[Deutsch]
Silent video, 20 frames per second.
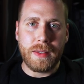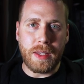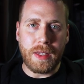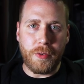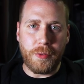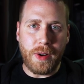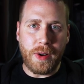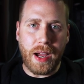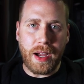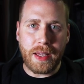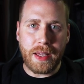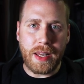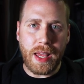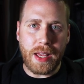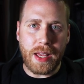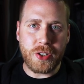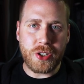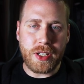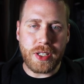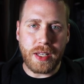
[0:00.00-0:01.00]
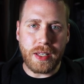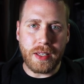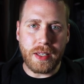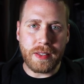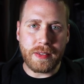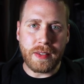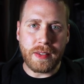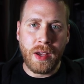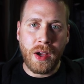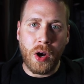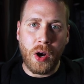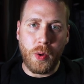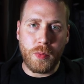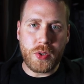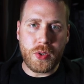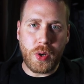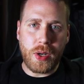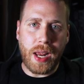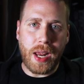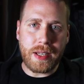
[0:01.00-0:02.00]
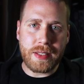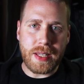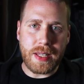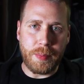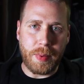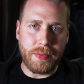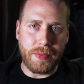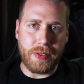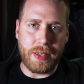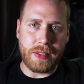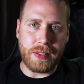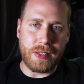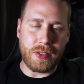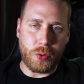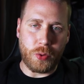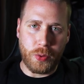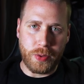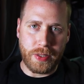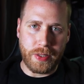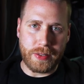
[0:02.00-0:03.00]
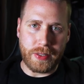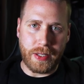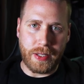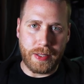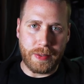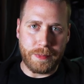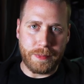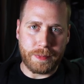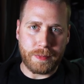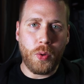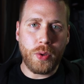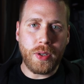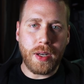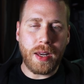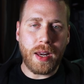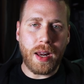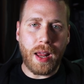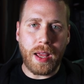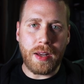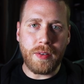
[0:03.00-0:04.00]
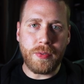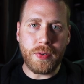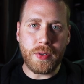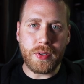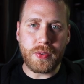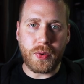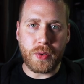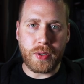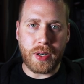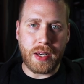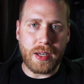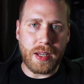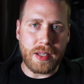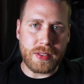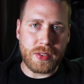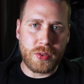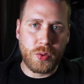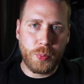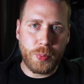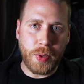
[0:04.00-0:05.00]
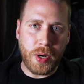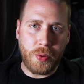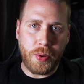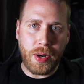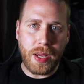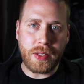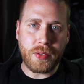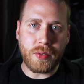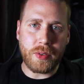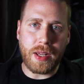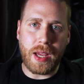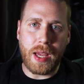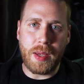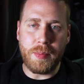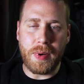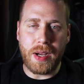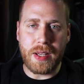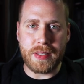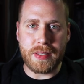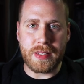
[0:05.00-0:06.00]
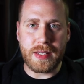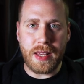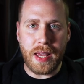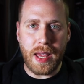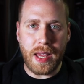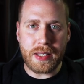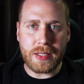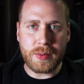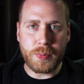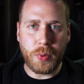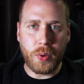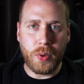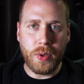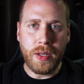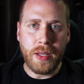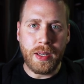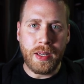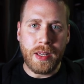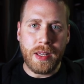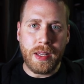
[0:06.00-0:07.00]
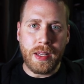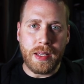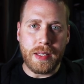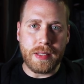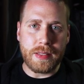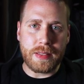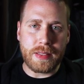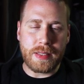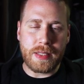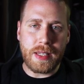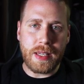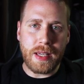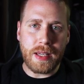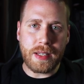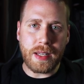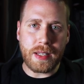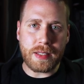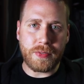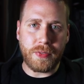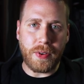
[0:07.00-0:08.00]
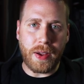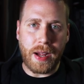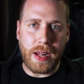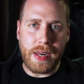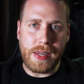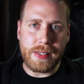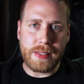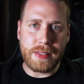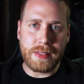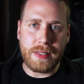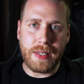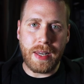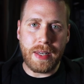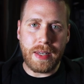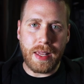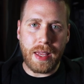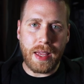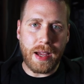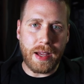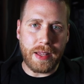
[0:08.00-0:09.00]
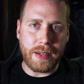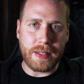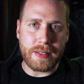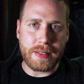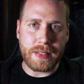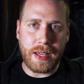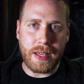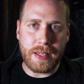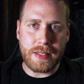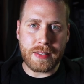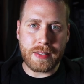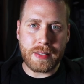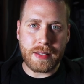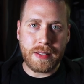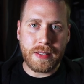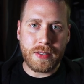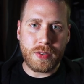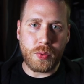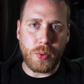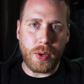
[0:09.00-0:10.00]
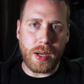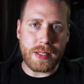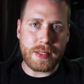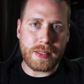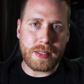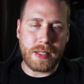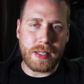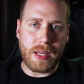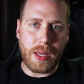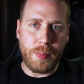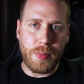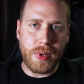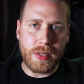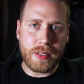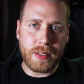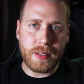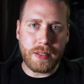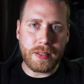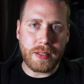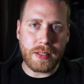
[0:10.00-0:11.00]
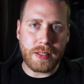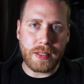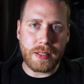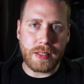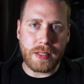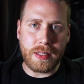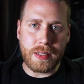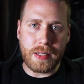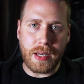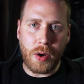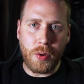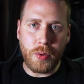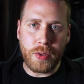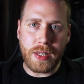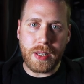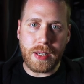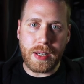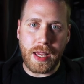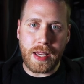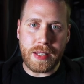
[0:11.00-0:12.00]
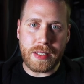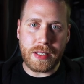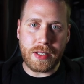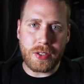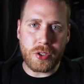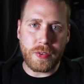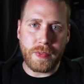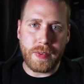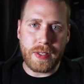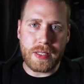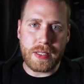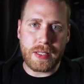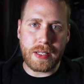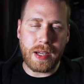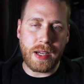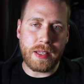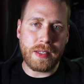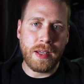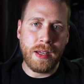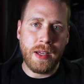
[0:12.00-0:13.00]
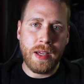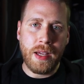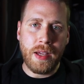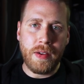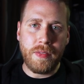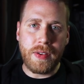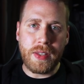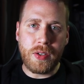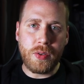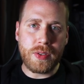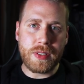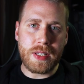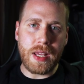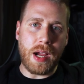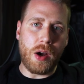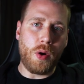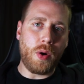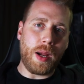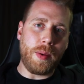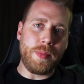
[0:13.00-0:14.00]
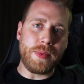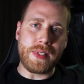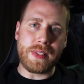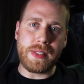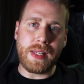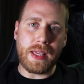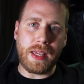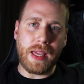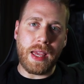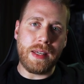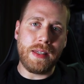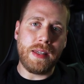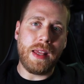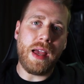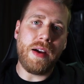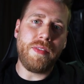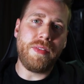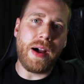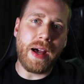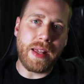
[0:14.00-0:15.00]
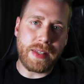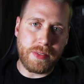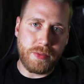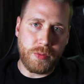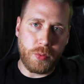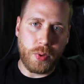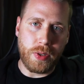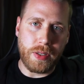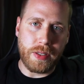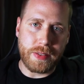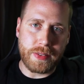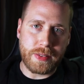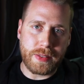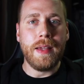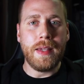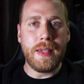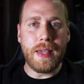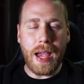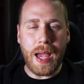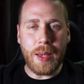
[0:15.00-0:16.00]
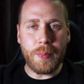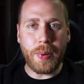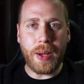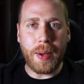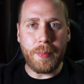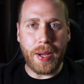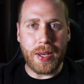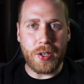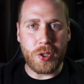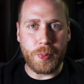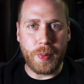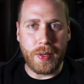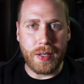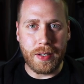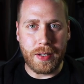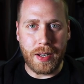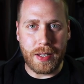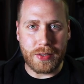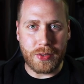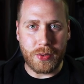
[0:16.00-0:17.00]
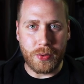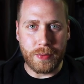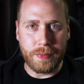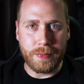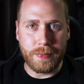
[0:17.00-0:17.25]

Je flacher der Anstieg ist, umso langsamer wird die Drohne drehen. Ohne den Einfluss von einer Super Rate oder einem RC Expo ist hier das Verhalten linear. Das heißt, du hast in der Mitte genau die gleiche Geschwindigkeit, wie du sie auch am Stickende erwarten würdest. Hier ein paar Beispiele dazu.